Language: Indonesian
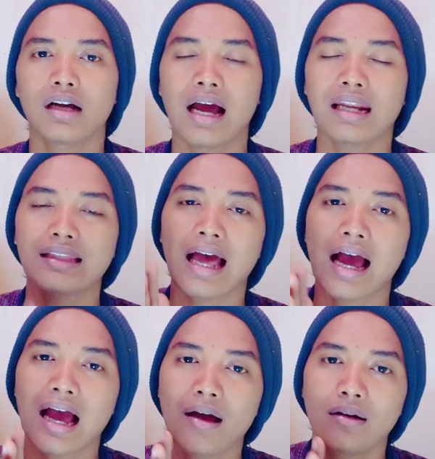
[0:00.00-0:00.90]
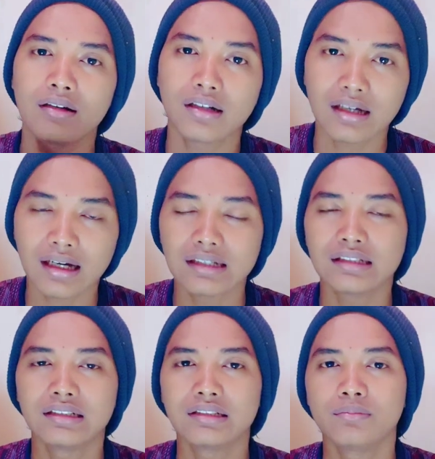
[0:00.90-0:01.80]
Kata
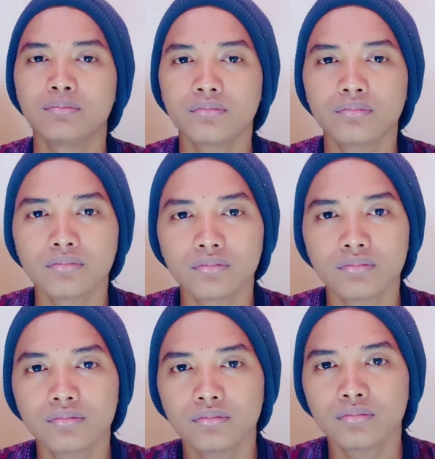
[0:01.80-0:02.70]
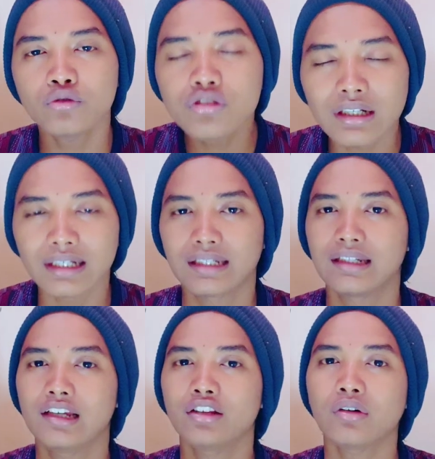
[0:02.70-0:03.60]
um, musyrik
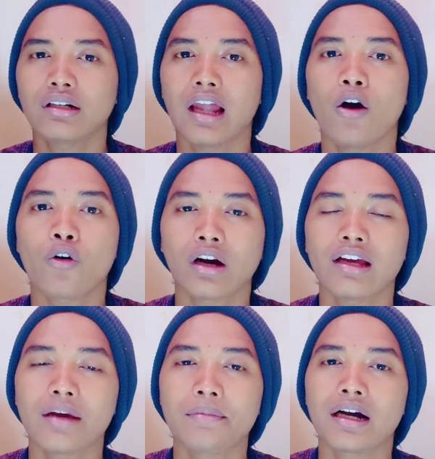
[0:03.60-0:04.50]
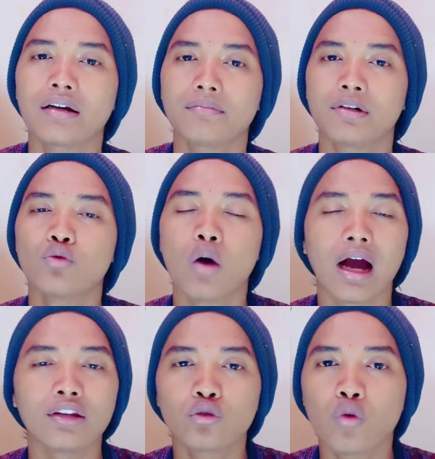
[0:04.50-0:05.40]
itu adalah orang yang
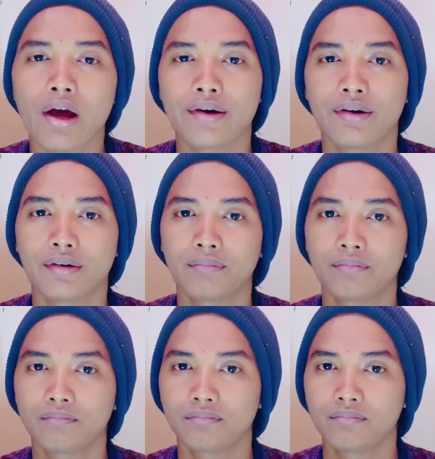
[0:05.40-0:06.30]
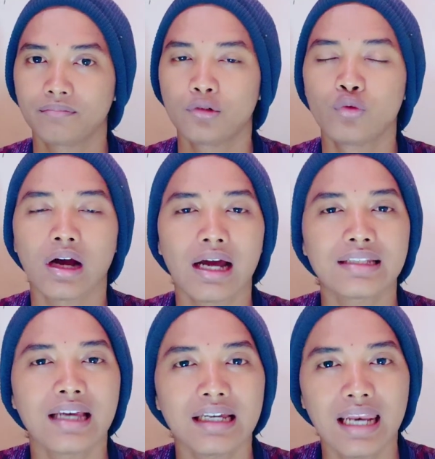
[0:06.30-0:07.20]
menduakan Tuhan
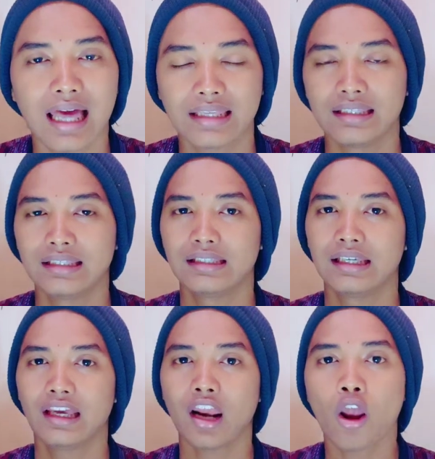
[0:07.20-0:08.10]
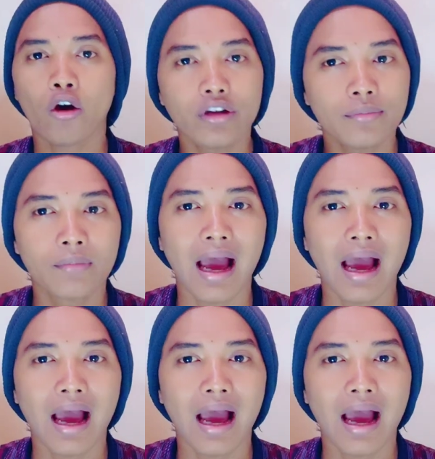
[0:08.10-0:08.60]
menduakan sang ilahi Elohim